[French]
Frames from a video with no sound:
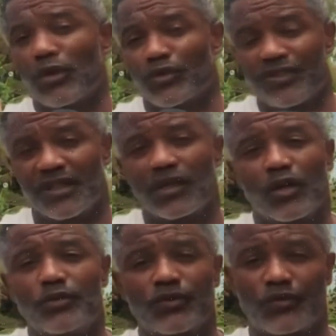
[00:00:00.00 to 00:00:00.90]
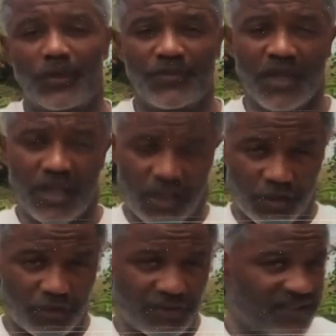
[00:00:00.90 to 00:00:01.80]
considéré comme une forme
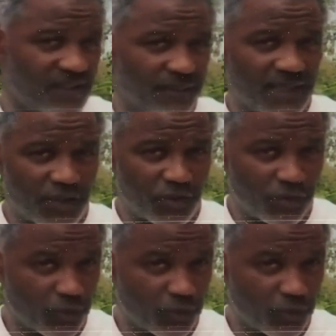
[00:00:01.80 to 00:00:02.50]
euh, de discrimination.